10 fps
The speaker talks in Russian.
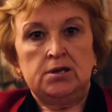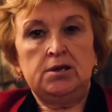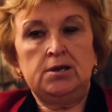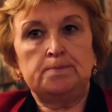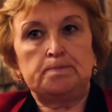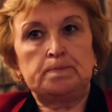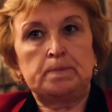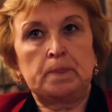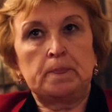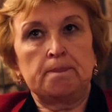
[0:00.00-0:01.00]
И
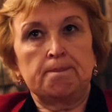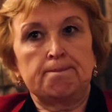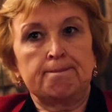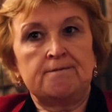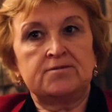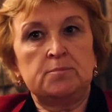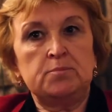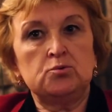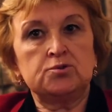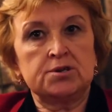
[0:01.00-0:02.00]
в
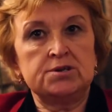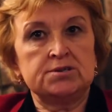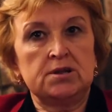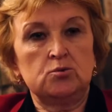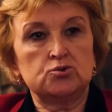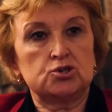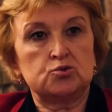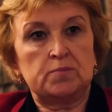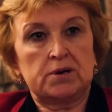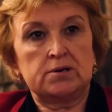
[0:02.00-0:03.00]
компьютер не заложишь
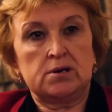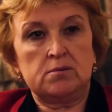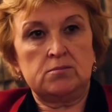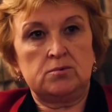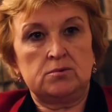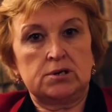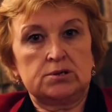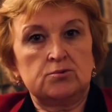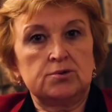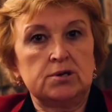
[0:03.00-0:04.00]
ту программу,
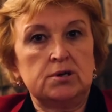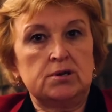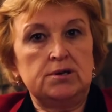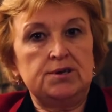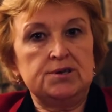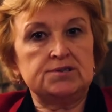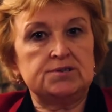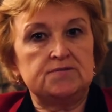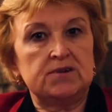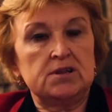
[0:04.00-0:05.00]
которая
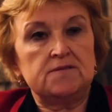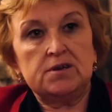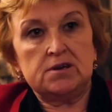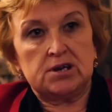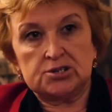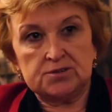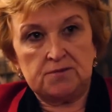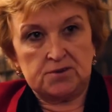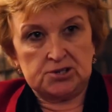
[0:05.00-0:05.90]
есть в голове каждого